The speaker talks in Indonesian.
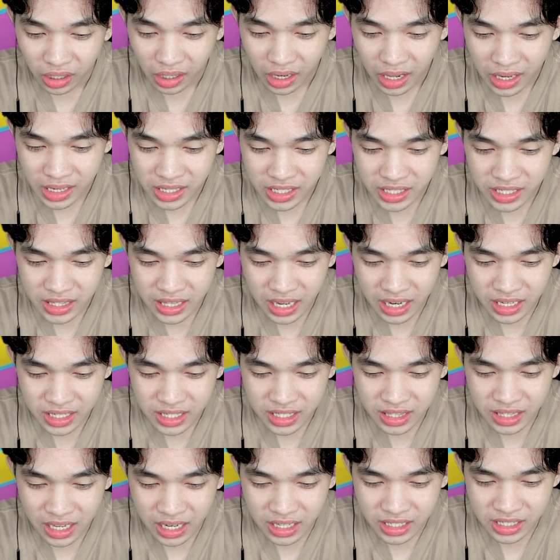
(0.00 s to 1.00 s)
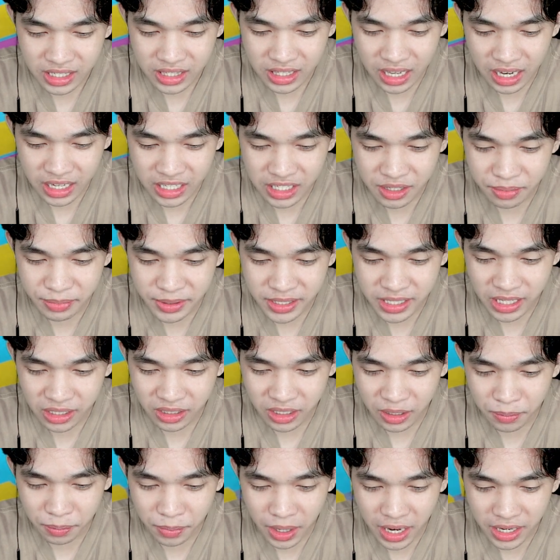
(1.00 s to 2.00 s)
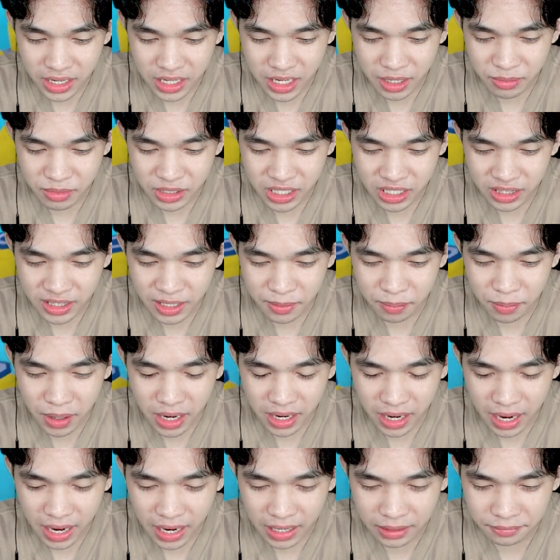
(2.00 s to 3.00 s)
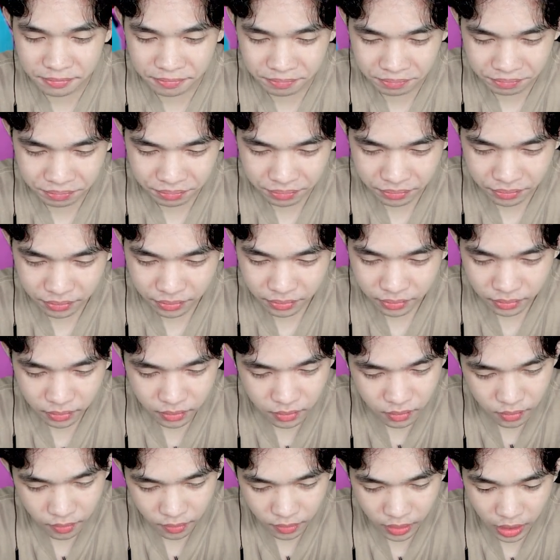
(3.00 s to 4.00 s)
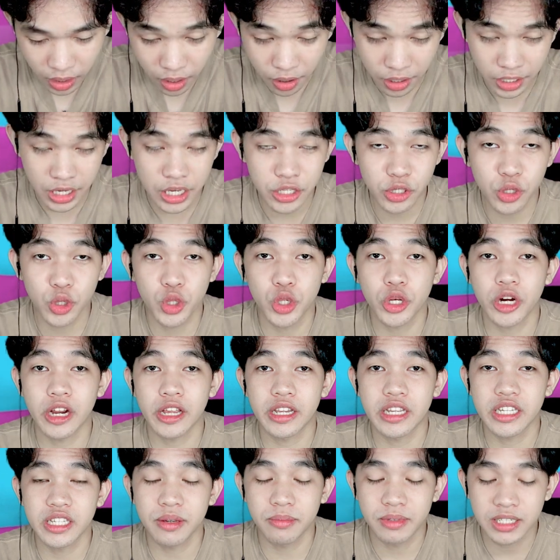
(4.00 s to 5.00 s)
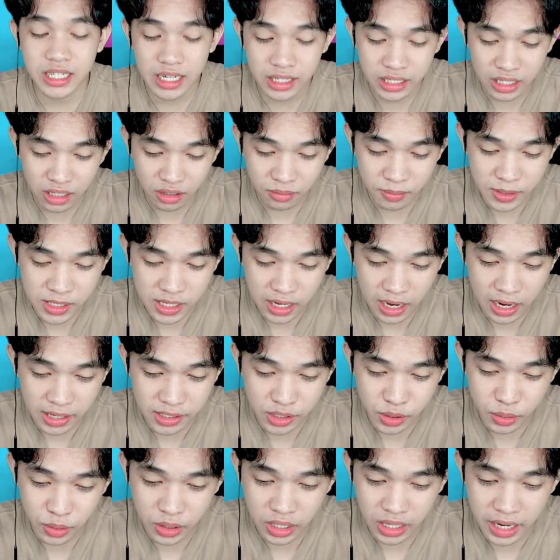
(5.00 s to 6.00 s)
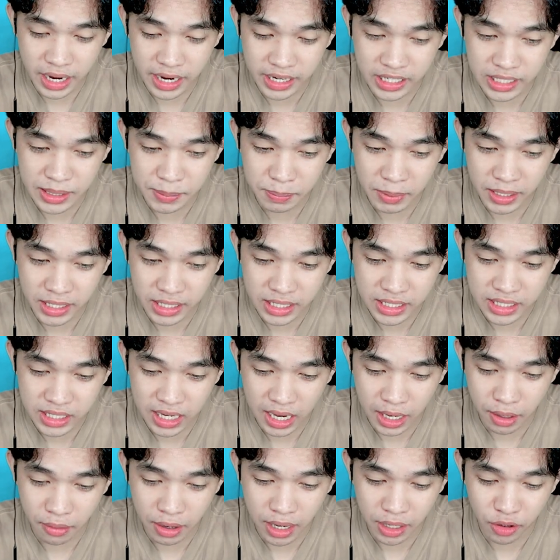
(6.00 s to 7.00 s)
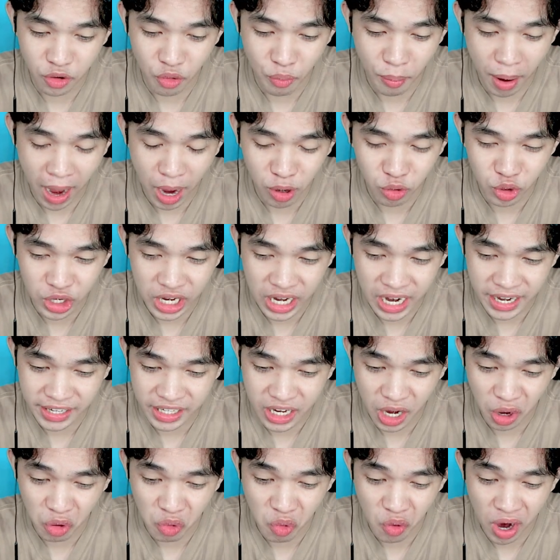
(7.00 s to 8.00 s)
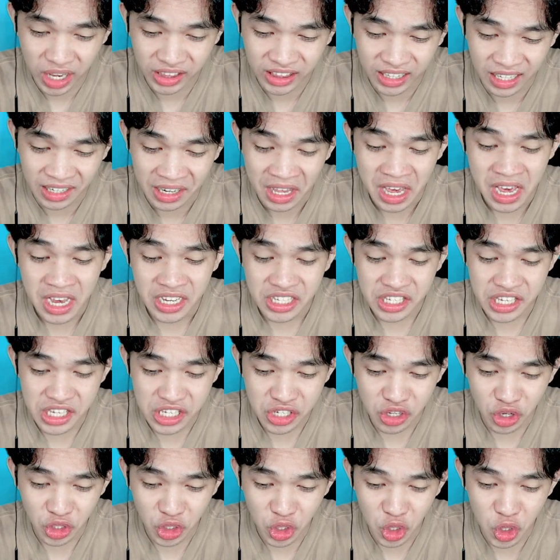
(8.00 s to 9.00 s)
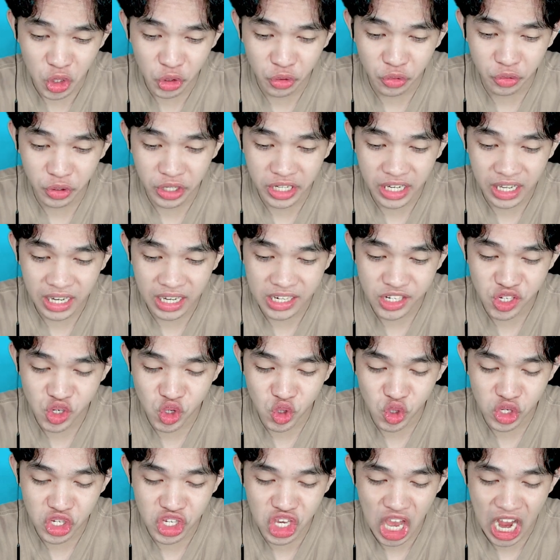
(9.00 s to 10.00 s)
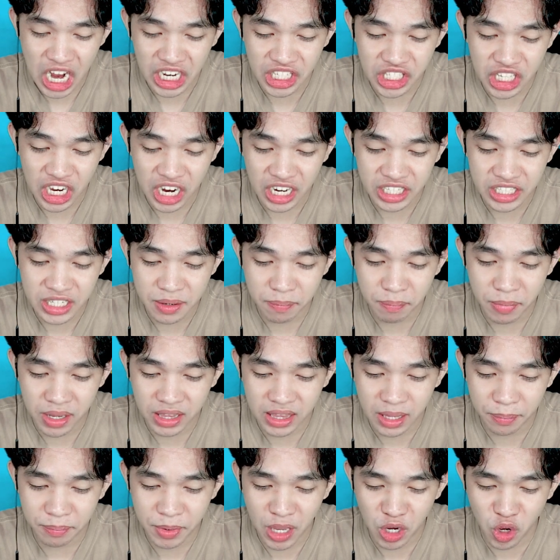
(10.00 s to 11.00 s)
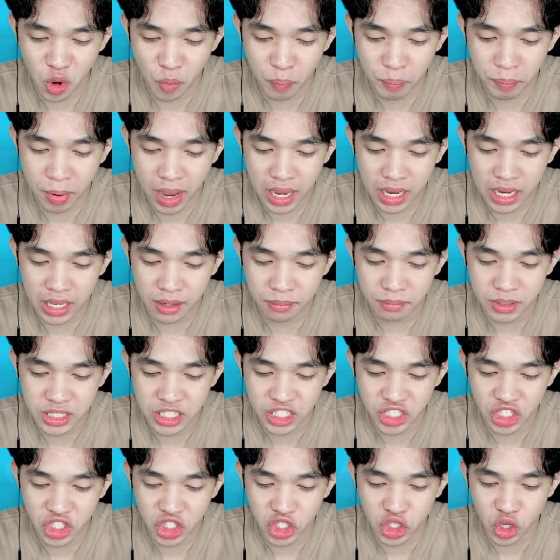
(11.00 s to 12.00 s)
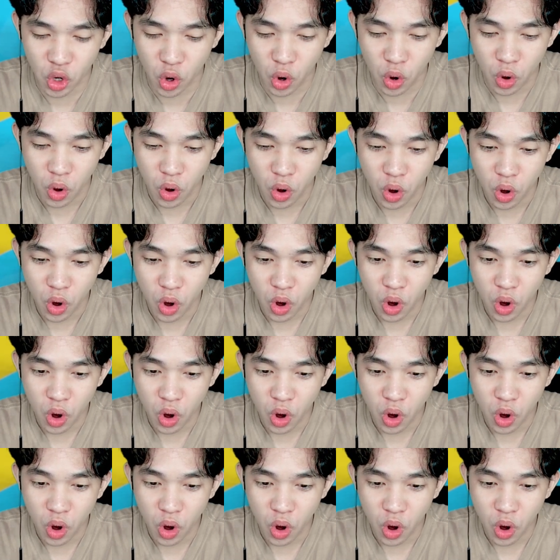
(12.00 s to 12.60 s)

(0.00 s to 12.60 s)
nice nice nice nice bisa terbang ini bisa terbang ya Oke, jujur aja sebenarnya aku bisa langsung ke garis finish kalau aku mau dengan kekuatan si Son Goku ini kan sangat-sangat cepat. Tapi aku pengen mencoba